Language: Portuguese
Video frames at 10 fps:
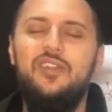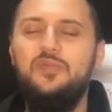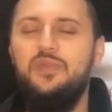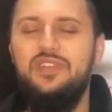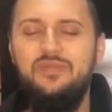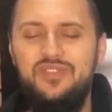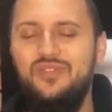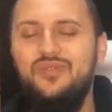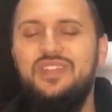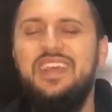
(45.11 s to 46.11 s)
e que nós
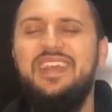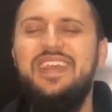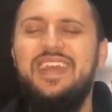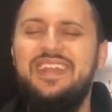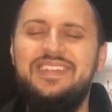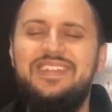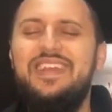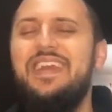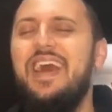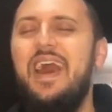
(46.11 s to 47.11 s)
possamos juntos aqui
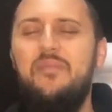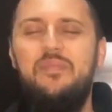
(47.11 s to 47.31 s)
crescer,